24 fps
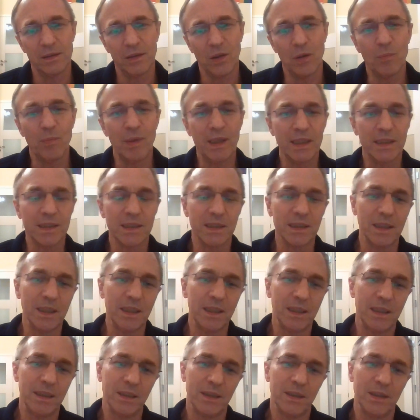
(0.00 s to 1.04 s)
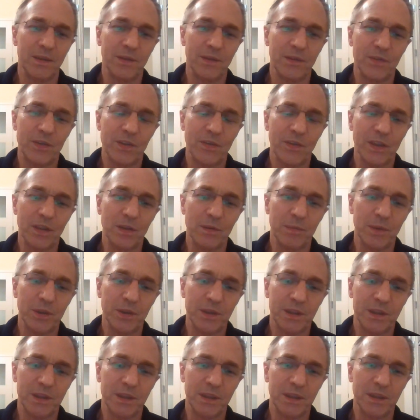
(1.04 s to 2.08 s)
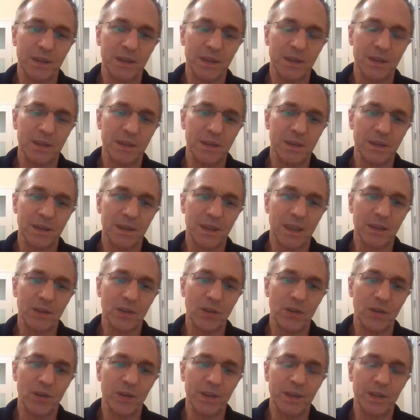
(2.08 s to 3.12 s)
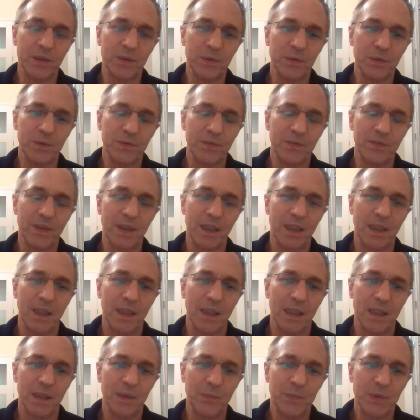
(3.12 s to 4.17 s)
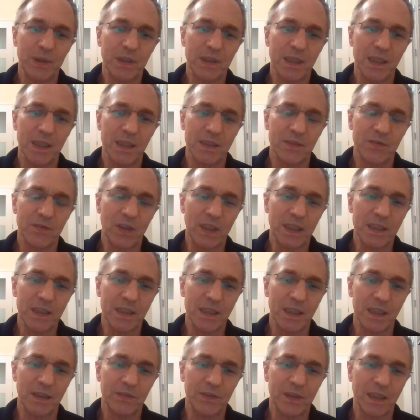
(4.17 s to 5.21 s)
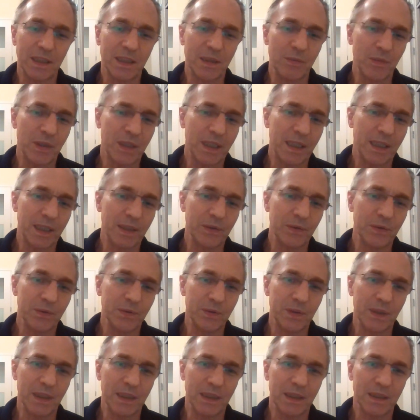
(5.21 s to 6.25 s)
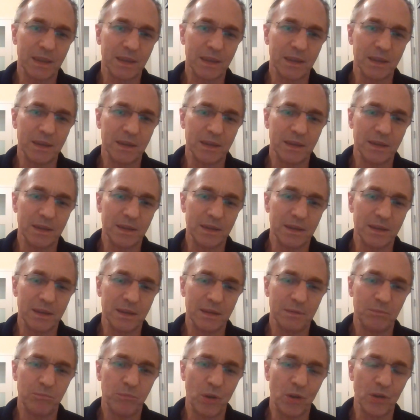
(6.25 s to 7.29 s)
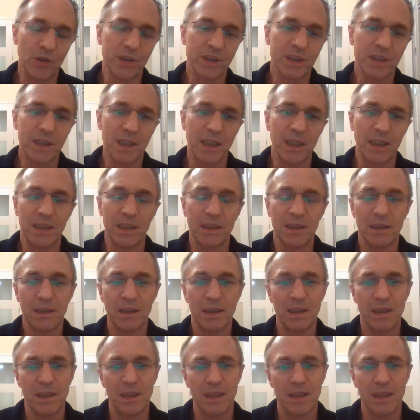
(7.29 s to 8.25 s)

obecne w świadomości katolików. Myślę zwłaszcza w takim kraju jak Polska,